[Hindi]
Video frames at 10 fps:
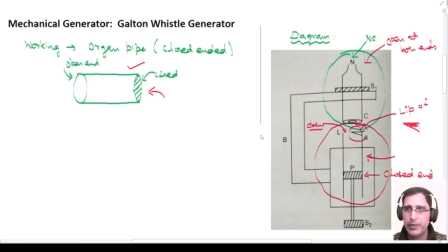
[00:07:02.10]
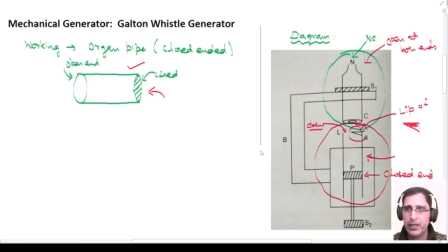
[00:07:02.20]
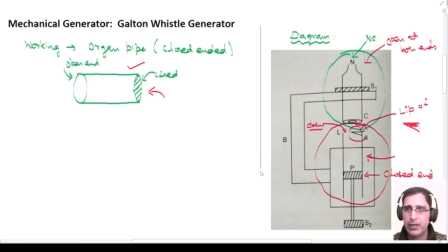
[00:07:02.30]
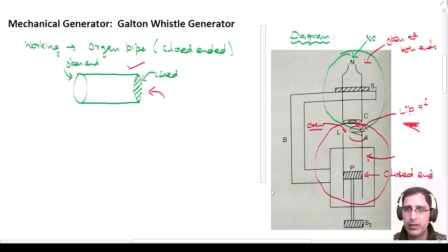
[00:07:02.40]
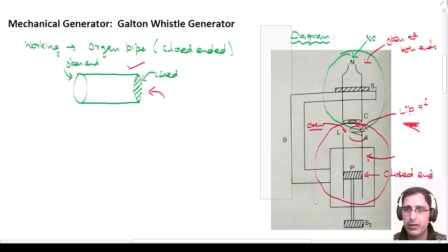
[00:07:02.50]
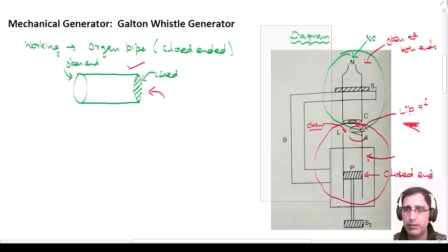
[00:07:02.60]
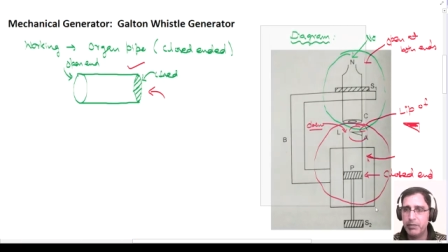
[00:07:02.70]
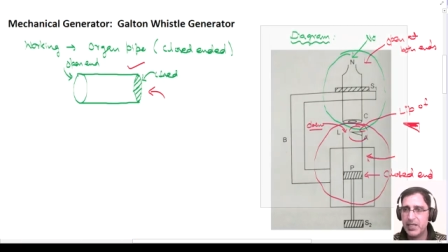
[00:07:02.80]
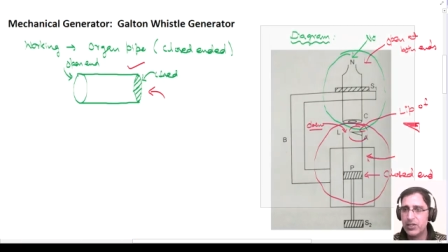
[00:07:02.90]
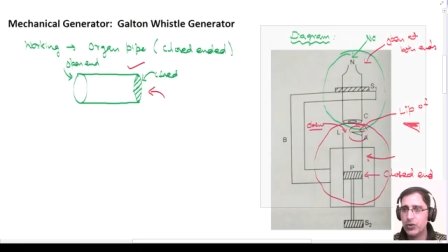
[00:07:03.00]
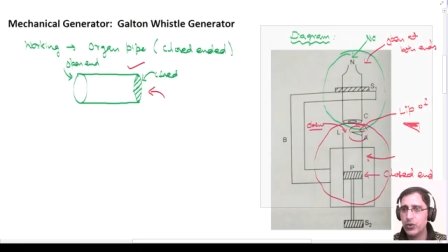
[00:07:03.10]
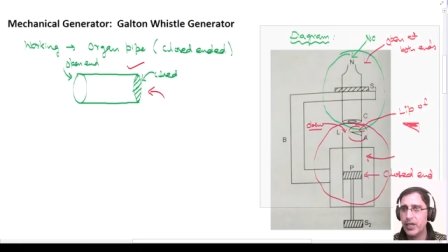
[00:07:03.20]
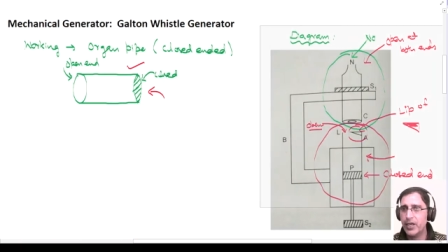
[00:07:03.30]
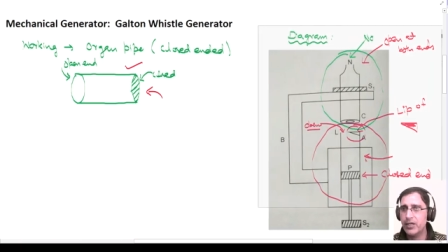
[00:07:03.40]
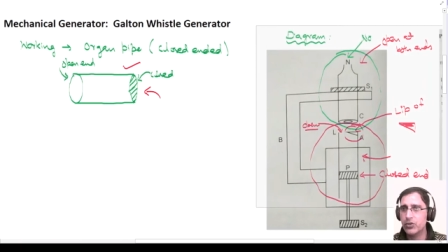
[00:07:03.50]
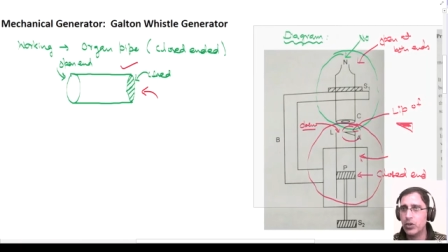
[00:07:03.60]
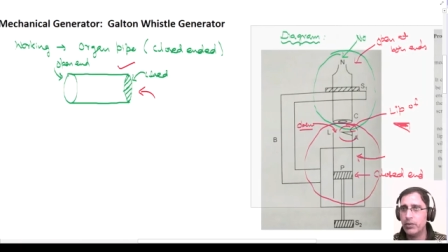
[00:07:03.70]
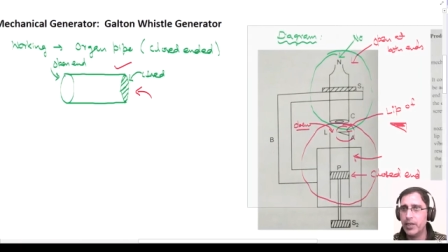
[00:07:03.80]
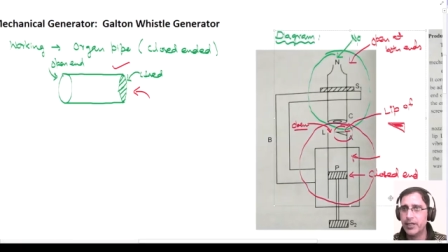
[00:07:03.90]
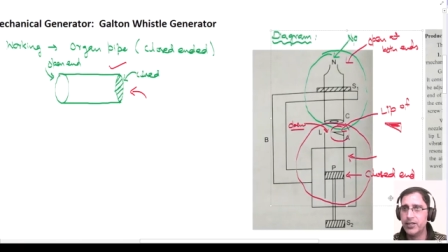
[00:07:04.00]
यहाँ पर मैसी हो गया है
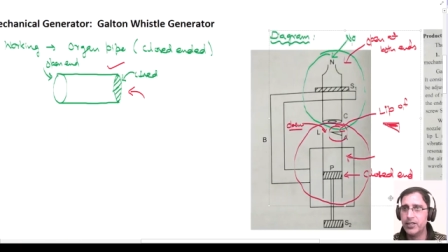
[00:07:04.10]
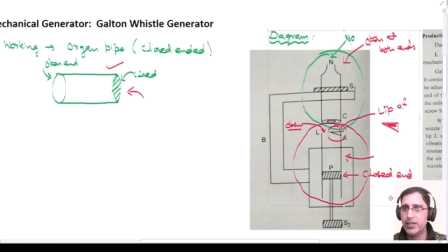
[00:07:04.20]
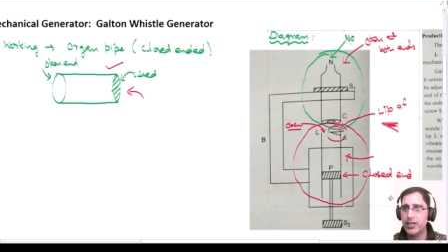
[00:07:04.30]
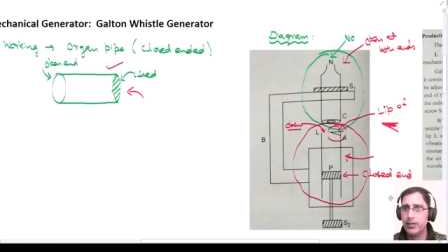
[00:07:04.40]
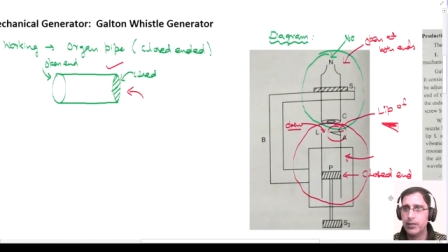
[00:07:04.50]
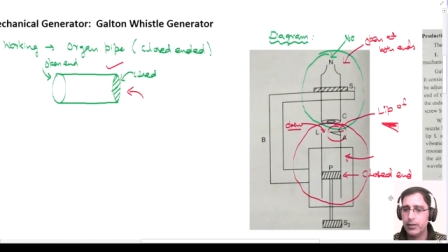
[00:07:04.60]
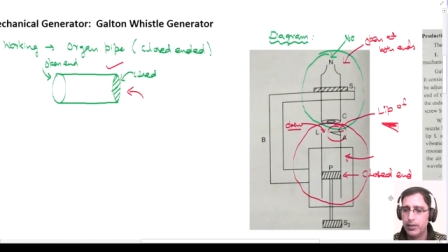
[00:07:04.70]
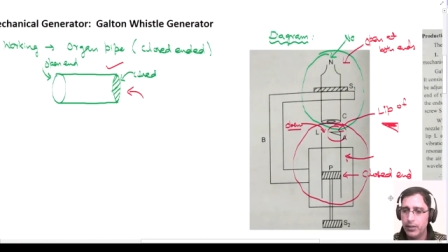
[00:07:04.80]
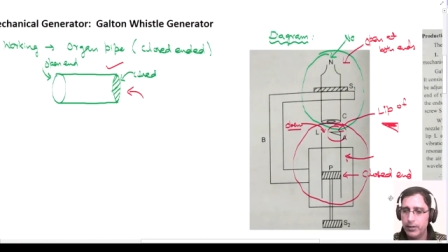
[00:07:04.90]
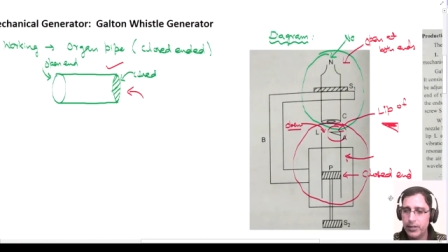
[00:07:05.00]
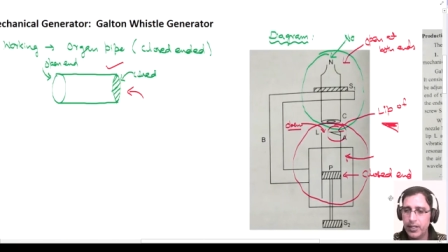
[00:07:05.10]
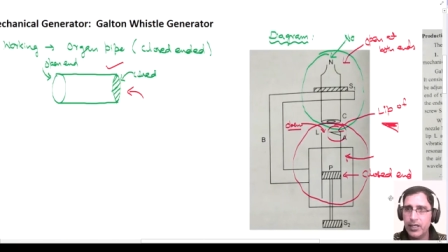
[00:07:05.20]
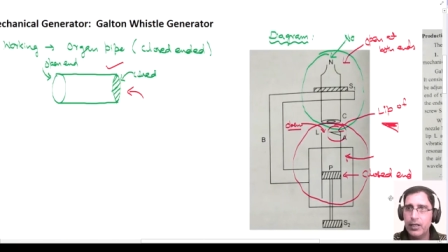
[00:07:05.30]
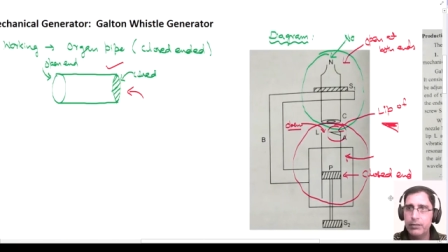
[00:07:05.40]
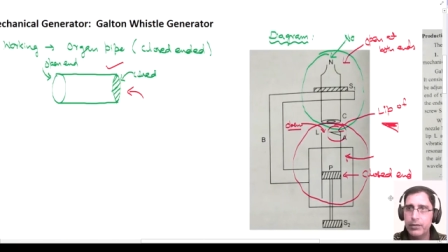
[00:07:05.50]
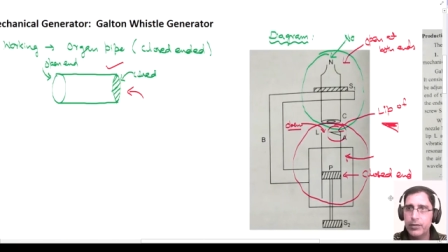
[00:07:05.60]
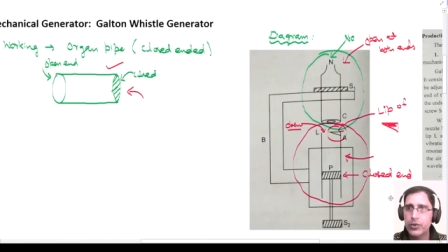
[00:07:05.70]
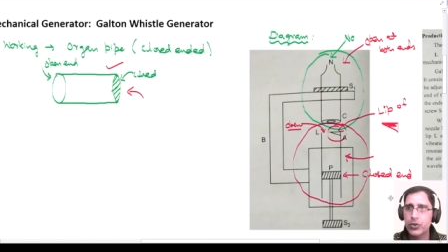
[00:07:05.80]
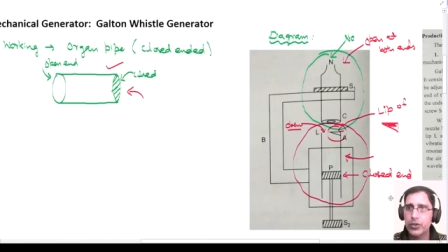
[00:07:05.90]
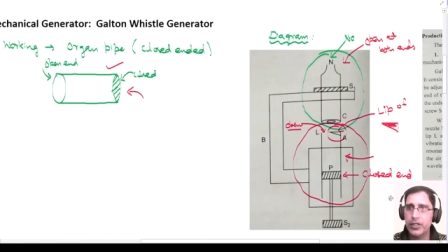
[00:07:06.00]
इसको हम हटा देते हैं ताकि हम
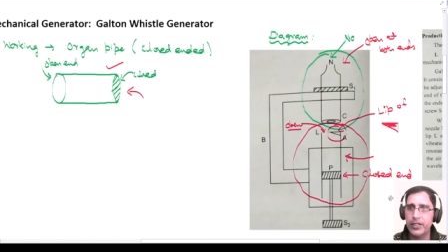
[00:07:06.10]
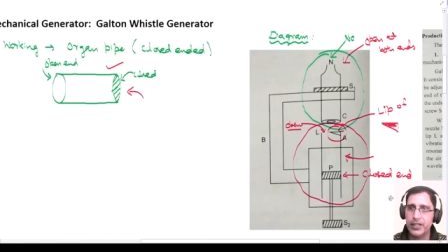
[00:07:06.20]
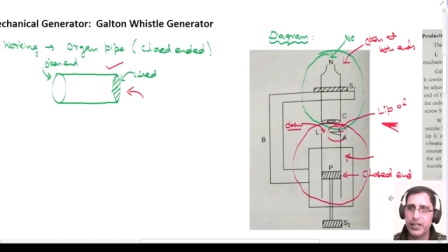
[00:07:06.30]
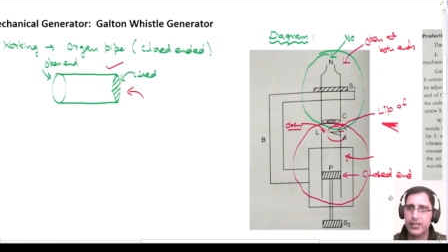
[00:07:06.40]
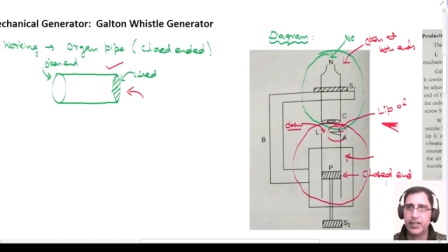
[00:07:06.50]
इसको डिलीट